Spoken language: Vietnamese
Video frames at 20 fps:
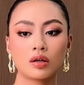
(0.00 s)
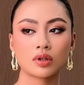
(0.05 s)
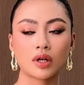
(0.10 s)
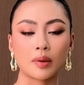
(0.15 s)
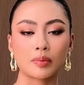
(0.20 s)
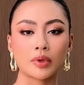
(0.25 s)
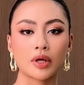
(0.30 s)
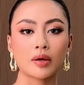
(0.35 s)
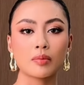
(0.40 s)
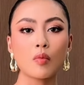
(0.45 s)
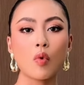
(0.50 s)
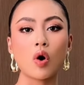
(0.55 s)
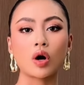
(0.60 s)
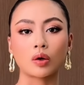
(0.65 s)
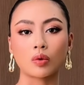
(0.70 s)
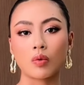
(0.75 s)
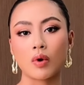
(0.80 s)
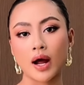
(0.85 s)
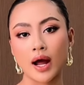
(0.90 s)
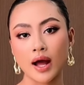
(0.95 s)
cảm thấy
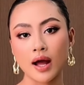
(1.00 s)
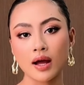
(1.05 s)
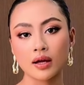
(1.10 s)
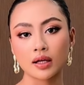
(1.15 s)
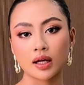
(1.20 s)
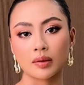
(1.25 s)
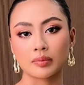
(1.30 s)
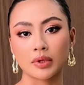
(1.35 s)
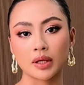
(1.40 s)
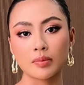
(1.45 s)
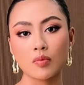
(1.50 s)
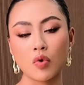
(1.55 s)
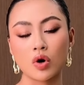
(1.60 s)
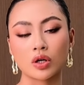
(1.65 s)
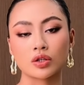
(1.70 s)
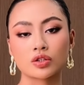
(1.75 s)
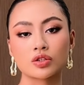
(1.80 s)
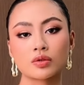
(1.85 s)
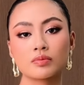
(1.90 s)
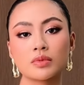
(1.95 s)
buồn quá cảm thấy
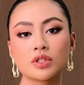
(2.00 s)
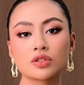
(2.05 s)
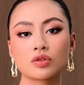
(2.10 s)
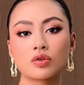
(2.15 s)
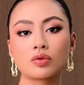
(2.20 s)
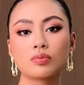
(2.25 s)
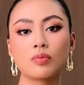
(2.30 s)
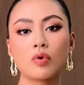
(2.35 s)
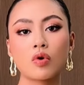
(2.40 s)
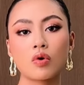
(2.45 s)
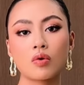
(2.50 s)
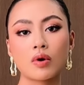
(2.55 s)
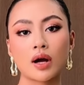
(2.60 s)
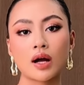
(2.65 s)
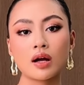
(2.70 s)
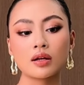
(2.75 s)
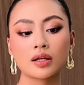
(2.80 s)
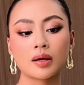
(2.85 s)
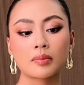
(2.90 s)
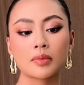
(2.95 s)
buồn cho Miss Cosmo
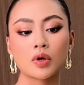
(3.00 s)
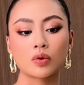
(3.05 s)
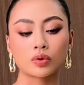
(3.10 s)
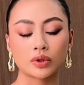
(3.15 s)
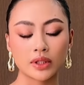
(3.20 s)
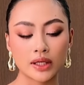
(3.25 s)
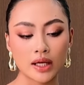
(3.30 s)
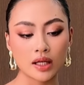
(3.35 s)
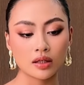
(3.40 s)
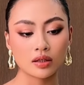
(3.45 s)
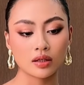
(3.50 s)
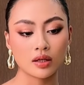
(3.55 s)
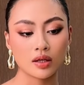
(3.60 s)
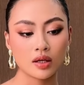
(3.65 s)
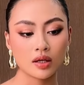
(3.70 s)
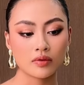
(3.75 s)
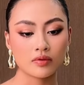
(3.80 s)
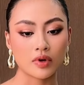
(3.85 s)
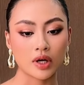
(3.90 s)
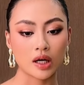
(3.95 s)
quá năm đầu tiên
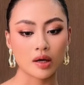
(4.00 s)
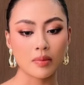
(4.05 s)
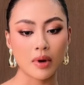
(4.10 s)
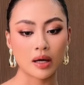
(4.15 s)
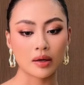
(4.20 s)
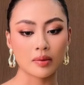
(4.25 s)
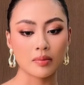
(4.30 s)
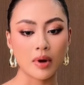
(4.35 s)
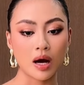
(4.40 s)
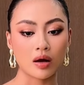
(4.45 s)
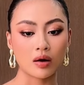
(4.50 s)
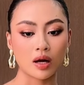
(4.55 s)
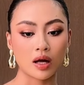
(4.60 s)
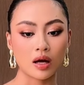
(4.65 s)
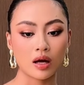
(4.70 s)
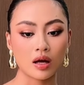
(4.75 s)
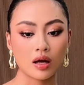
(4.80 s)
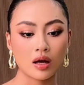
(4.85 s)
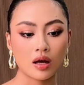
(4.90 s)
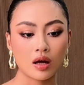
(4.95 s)
và các bạn ấy bảo
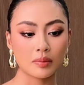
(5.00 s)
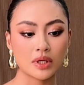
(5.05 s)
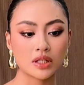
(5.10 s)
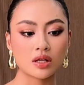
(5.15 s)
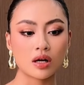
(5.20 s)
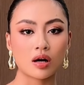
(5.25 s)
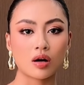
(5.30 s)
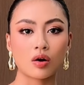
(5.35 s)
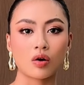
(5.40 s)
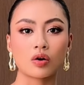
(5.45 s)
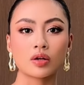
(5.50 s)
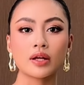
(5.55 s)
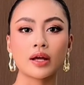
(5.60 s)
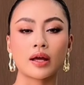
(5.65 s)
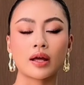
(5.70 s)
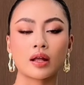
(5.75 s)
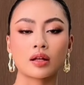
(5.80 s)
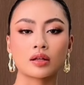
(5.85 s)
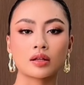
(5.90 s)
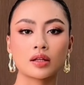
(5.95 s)
là bây giờ có
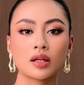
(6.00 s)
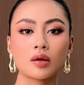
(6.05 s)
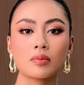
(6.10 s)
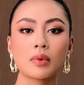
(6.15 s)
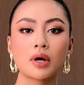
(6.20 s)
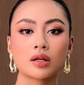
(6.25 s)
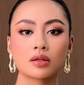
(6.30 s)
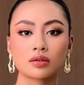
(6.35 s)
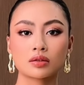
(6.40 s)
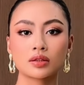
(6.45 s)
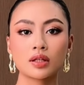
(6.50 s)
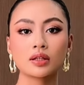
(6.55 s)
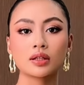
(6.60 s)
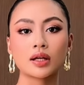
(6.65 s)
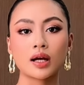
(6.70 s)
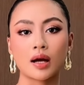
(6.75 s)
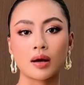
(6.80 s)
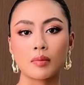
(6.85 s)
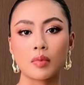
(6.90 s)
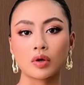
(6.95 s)
thể nếu mà tất
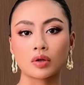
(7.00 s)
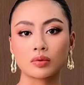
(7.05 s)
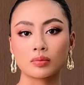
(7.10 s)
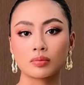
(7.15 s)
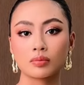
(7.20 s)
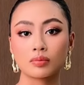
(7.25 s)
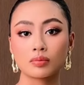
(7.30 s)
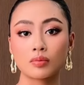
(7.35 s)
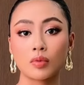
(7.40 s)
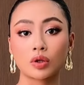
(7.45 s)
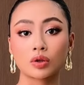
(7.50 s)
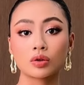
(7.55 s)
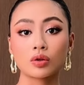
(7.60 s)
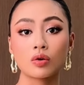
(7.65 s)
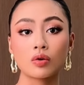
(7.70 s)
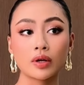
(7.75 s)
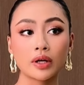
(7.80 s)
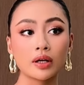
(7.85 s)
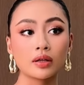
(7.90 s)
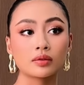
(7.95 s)
cả bọn bọn
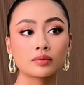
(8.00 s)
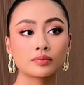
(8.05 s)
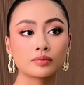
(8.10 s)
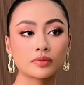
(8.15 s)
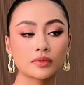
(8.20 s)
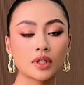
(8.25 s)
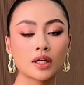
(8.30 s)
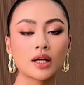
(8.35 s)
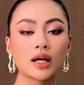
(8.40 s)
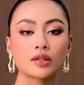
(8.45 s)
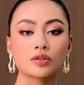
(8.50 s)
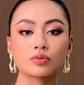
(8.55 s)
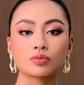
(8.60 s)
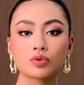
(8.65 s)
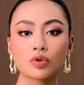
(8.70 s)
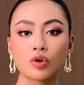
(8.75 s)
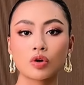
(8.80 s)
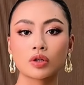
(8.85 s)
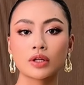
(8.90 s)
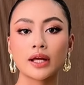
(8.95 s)
tôi á tất cả chúng
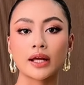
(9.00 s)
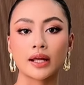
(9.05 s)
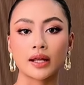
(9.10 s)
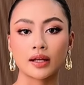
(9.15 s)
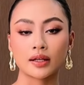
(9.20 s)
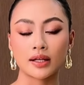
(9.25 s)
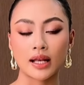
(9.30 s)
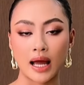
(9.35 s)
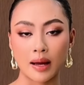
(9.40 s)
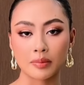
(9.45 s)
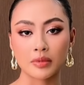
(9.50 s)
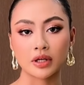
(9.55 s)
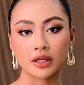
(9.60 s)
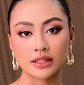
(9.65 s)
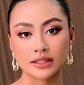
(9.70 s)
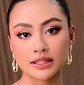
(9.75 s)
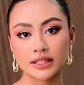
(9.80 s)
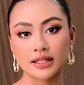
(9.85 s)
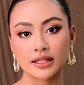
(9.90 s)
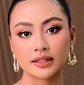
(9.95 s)
tôi có thể làm được
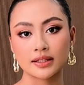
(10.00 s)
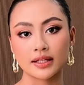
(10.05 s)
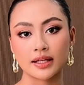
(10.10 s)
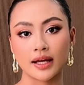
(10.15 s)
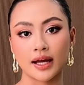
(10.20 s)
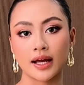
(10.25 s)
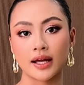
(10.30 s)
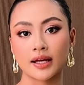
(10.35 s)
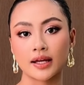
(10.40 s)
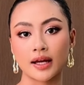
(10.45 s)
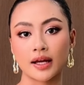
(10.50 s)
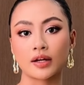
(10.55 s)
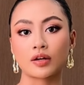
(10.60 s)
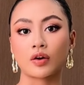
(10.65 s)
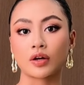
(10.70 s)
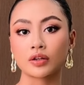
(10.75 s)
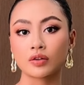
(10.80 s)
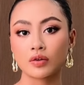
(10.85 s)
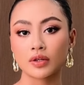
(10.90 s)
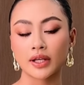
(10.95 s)
cái gì thì hãy hãy
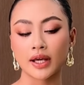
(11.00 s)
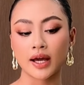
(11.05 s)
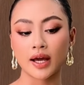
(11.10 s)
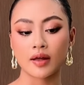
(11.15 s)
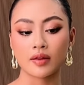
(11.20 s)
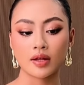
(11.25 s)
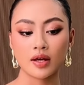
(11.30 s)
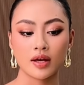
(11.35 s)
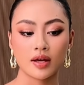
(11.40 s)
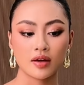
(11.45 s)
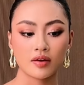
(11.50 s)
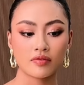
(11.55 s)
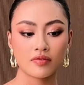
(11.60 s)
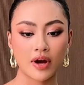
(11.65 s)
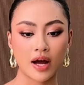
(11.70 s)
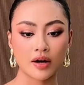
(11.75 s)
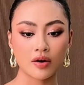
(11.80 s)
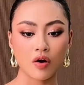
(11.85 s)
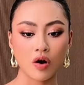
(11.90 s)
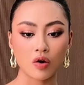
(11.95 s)
nói tôi nha
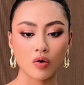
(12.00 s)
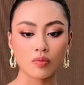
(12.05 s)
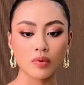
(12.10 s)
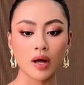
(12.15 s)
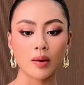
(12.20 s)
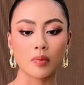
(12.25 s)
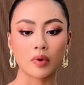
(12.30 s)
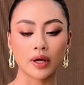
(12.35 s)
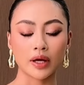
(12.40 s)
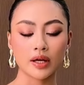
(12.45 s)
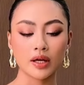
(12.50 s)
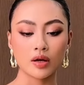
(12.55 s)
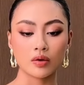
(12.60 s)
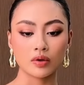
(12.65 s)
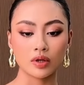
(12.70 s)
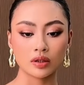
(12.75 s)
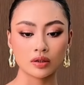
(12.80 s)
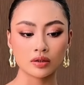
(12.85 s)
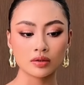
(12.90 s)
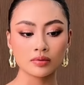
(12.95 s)
và đó cũng là một cái hiệu
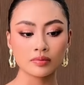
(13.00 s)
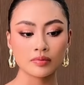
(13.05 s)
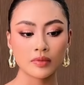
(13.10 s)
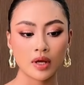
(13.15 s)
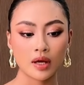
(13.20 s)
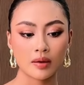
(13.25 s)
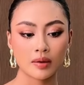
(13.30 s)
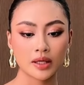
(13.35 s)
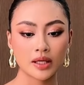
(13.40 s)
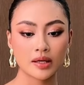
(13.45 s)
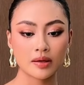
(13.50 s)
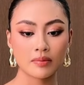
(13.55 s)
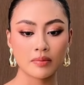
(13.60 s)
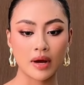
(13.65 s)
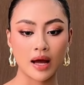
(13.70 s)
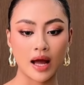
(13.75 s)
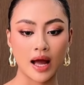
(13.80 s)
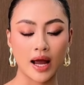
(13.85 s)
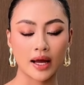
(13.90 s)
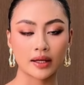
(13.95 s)
ứng khi
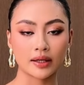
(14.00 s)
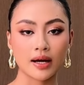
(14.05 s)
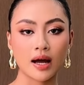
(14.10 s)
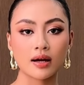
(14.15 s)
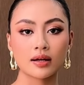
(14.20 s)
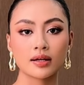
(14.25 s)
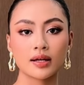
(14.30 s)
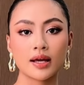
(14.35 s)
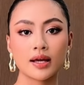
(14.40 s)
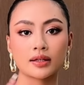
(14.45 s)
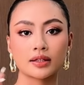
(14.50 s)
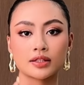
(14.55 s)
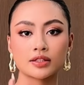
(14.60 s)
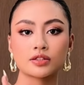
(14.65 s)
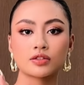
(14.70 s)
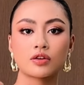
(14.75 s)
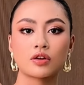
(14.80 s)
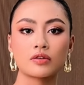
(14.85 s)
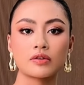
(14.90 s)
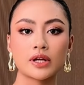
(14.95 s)
mà hạnh đăng lên cái
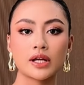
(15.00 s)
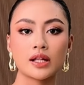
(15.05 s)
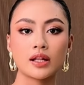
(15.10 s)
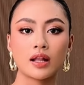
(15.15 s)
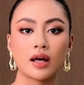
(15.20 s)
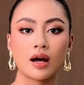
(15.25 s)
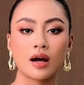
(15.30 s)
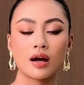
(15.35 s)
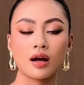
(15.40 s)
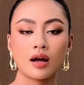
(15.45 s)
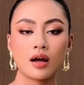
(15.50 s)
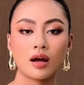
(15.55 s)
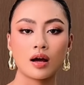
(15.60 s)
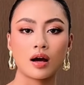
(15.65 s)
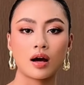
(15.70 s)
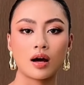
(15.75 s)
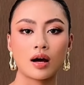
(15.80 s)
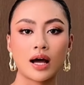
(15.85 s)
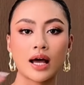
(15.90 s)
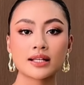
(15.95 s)
story là
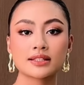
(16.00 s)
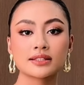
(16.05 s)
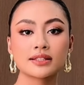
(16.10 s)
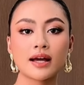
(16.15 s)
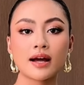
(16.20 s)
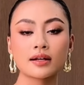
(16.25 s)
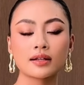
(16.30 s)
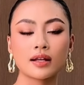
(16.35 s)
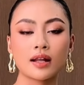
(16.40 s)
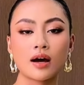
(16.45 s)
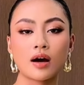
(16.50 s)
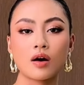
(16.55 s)
uh, hashtag là